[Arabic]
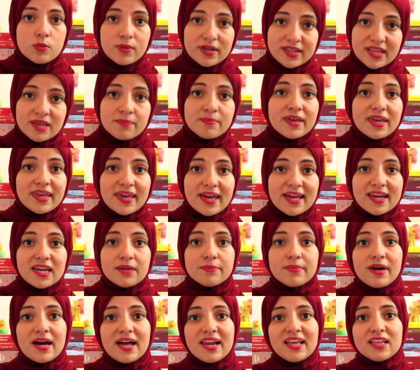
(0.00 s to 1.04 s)
بعدين
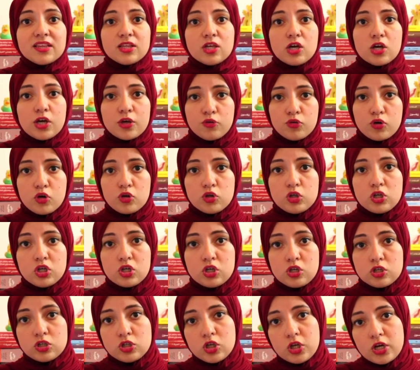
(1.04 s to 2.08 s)
بيتكلم على التغيرات
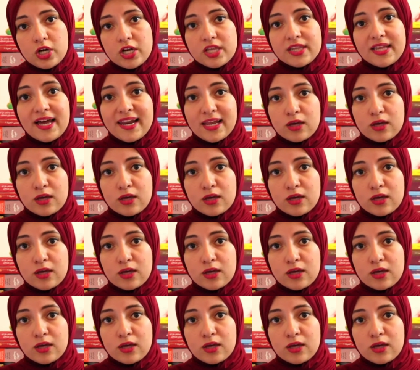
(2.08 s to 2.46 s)
اللي طرأت